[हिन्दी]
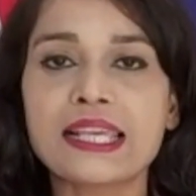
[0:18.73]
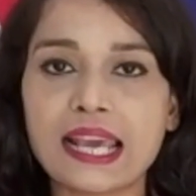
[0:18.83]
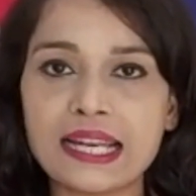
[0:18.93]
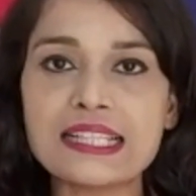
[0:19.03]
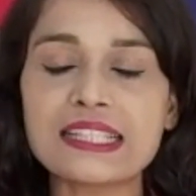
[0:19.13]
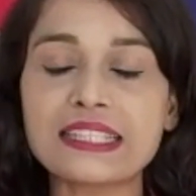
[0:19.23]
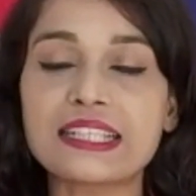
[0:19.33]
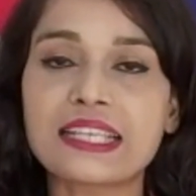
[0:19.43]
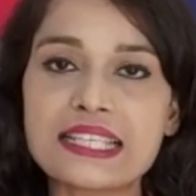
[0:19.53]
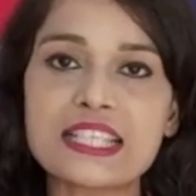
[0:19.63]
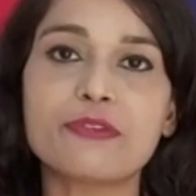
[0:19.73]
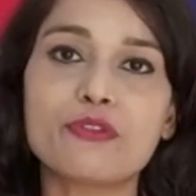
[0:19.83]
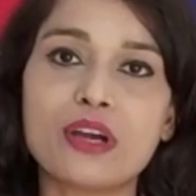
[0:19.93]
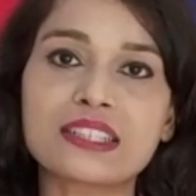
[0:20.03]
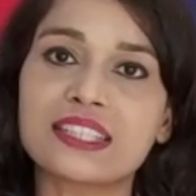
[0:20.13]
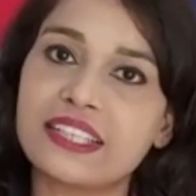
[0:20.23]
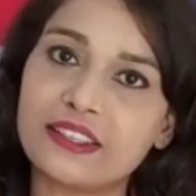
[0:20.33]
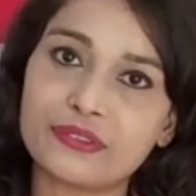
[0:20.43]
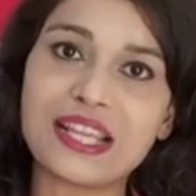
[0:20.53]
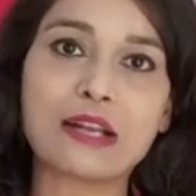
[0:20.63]
कि अनंत सिंह किसी भी वक्त
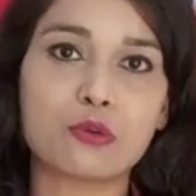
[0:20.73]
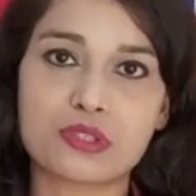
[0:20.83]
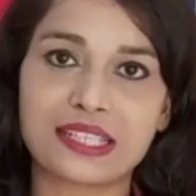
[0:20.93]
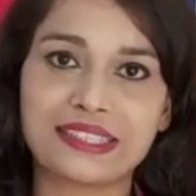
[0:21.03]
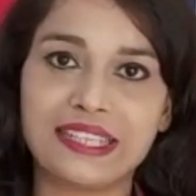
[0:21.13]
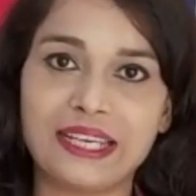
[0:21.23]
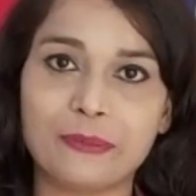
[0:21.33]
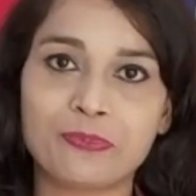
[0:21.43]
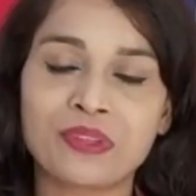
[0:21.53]
गिरफ्तार हो सकते हैं